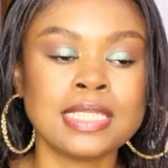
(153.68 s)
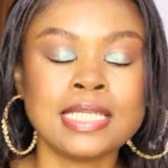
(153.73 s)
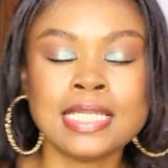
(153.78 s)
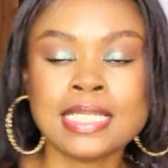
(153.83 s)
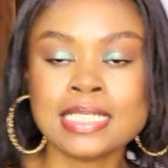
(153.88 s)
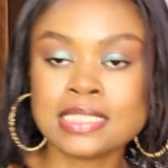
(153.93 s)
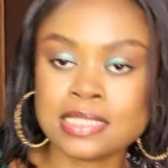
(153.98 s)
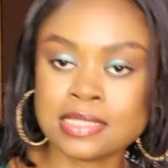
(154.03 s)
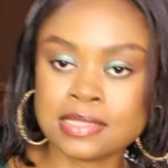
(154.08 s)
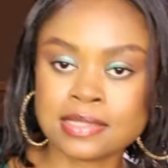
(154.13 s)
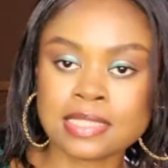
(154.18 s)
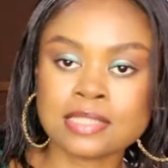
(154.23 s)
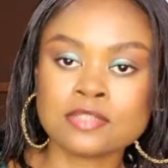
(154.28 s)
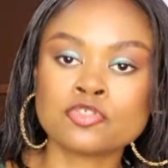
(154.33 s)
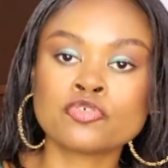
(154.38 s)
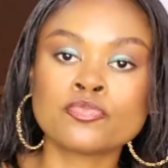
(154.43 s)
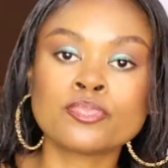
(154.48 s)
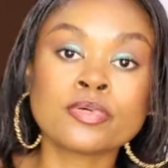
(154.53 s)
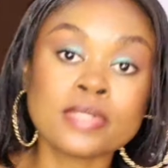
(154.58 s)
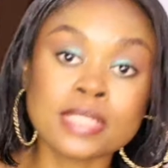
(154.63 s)
Les
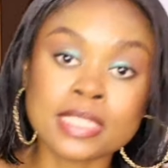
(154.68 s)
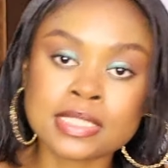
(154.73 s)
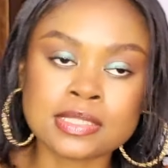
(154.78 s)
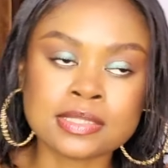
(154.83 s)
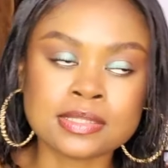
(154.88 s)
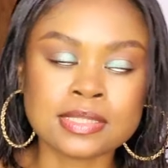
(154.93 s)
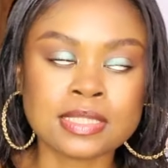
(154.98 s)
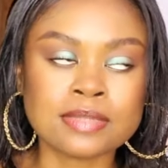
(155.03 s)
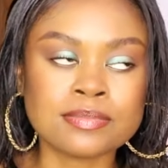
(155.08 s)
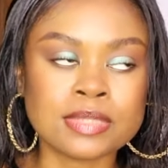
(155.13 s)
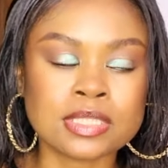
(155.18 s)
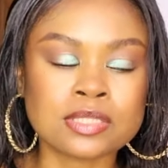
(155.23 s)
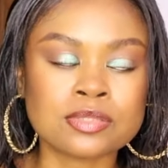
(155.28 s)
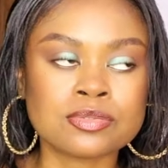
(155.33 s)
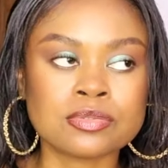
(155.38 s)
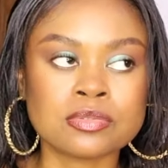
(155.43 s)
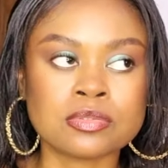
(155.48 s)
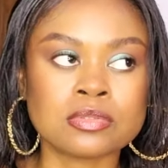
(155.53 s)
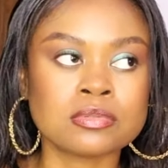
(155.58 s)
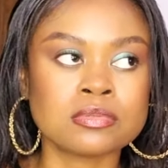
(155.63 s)
tisanes, je prends les tisanes, bien
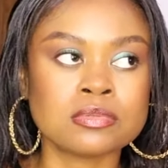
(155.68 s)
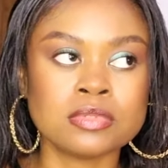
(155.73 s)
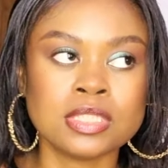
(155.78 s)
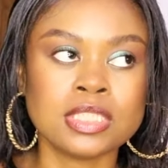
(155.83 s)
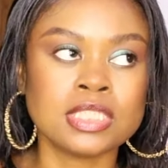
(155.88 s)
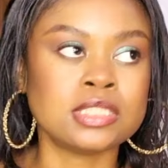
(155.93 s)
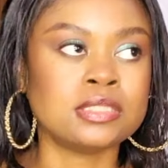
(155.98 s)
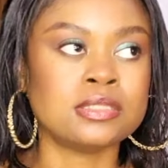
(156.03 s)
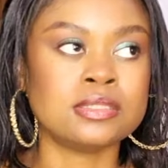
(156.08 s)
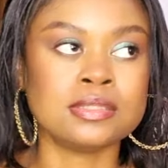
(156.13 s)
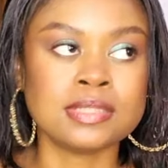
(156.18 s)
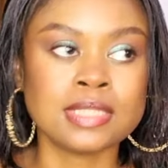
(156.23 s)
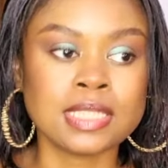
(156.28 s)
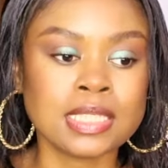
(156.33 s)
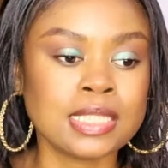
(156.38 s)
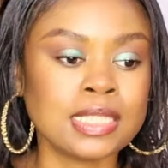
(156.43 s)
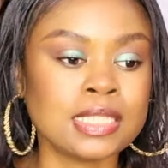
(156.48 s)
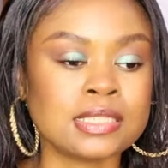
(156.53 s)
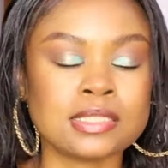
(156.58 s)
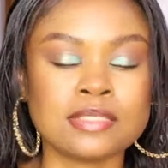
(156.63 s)
sûr les
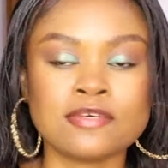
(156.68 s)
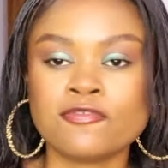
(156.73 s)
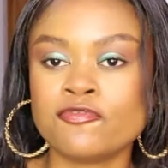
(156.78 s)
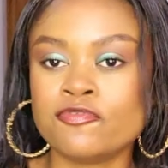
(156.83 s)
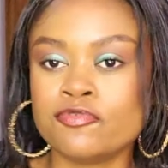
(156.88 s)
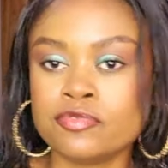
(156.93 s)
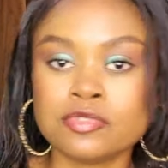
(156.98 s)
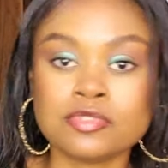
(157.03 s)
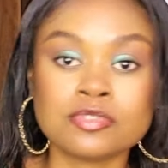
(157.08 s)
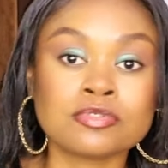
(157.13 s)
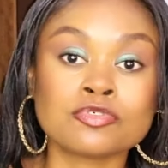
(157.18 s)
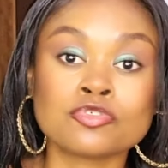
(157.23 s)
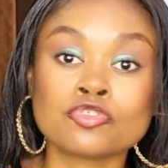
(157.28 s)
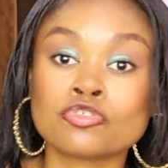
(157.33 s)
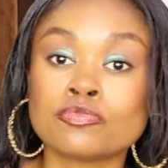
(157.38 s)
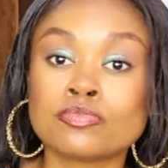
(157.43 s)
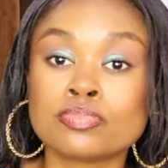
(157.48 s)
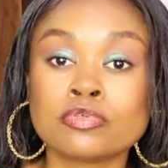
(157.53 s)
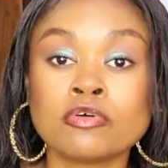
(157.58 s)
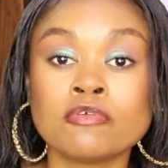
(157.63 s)
tisanes, les infusions,
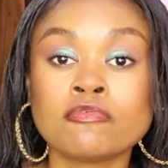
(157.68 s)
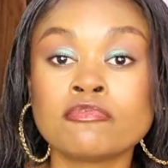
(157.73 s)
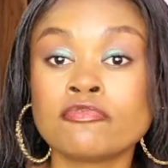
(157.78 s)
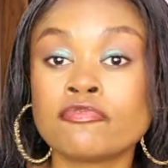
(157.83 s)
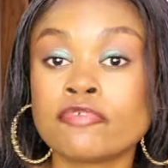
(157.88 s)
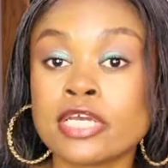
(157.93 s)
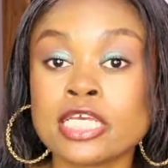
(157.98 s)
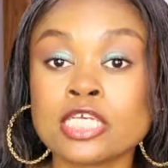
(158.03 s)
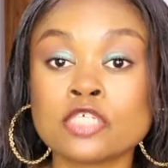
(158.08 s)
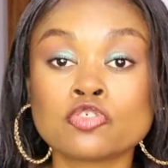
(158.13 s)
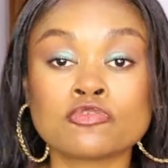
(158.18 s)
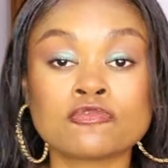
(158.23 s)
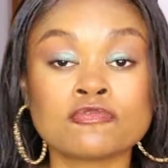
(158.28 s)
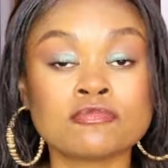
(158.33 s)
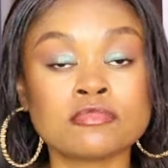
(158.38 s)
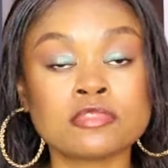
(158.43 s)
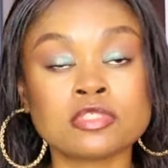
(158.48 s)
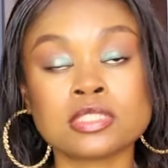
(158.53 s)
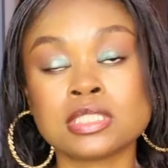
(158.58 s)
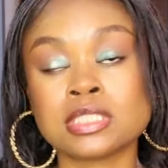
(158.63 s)
j'en prends, vous voyez, je
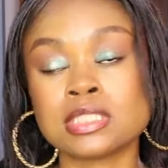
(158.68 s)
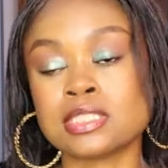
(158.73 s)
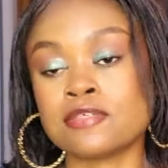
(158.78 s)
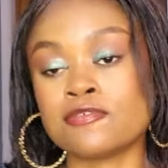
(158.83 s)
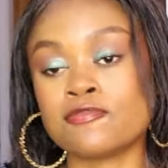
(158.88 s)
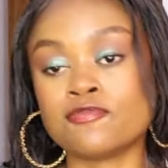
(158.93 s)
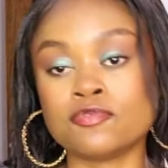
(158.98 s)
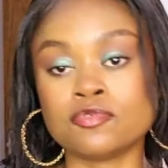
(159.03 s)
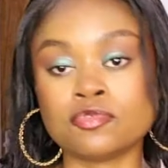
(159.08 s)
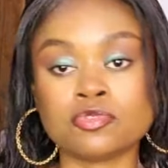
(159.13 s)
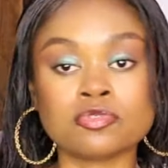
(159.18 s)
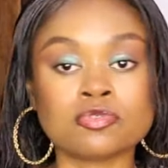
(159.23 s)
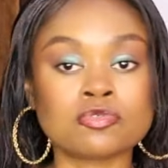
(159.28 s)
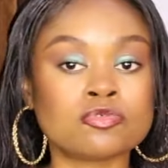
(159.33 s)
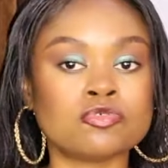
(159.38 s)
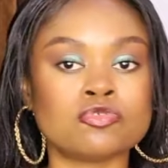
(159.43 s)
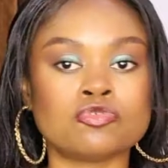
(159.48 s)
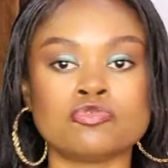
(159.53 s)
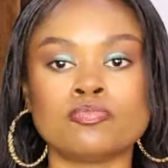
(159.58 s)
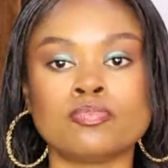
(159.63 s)
vous montre des infusions
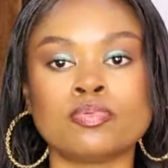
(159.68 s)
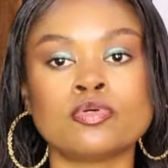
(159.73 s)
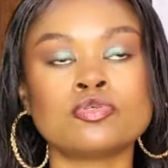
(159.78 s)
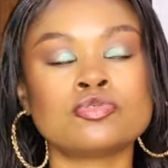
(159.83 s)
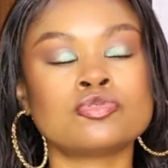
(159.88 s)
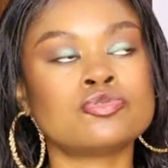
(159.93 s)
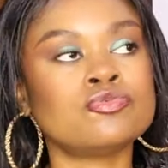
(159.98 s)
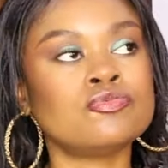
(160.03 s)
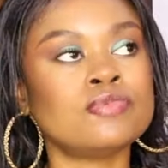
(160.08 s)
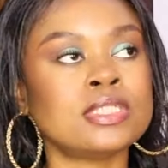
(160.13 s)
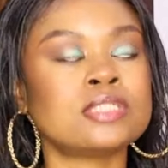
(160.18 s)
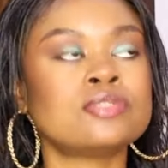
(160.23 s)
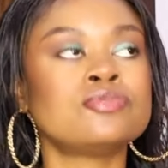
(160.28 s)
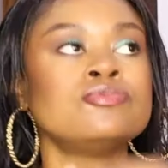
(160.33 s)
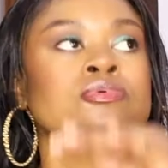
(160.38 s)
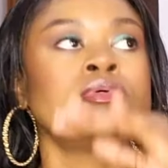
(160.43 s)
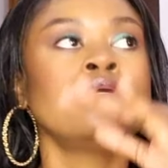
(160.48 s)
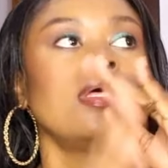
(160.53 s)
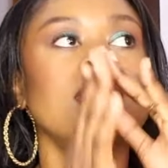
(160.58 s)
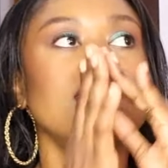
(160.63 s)
que je prends, tout et tout.